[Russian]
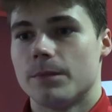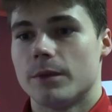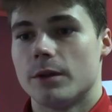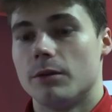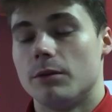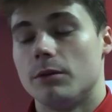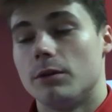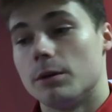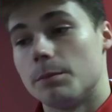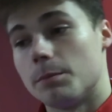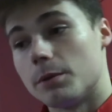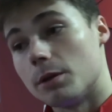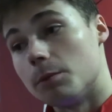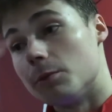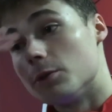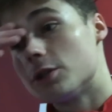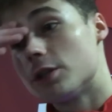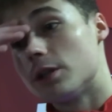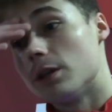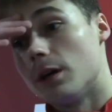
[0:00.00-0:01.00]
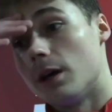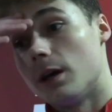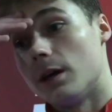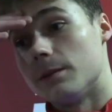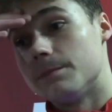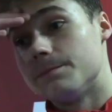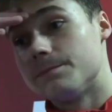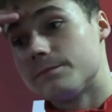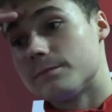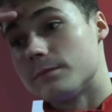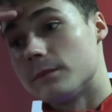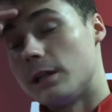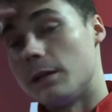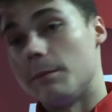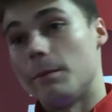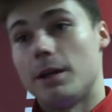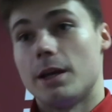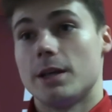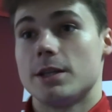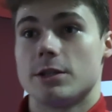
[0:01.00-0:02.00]
вот, потому что для
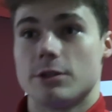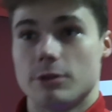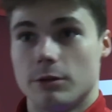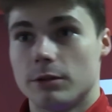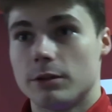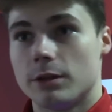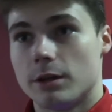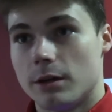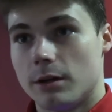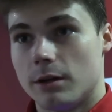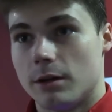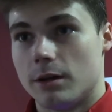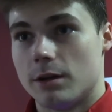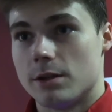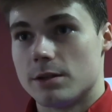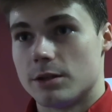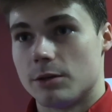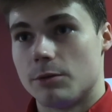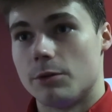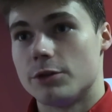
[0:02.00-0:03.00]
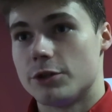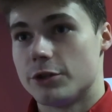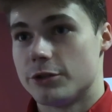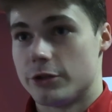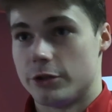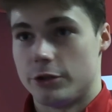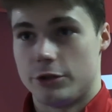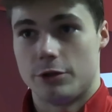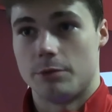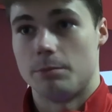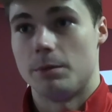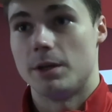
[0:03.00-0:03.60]
меня сезон-то закончился еще